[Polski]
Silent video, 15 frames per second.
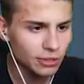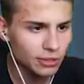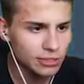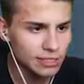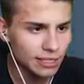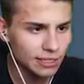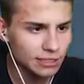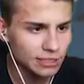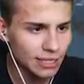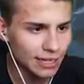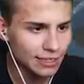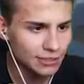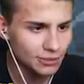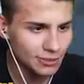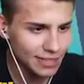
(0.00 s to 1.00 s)
kogoś znaleźć,
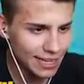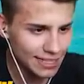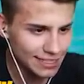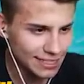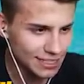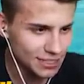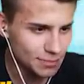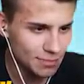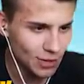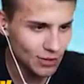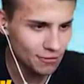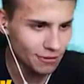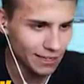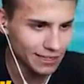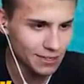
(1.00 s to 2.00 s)
ale tutaj jest jakiś mały,
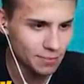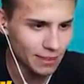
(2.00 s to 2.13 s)
fajny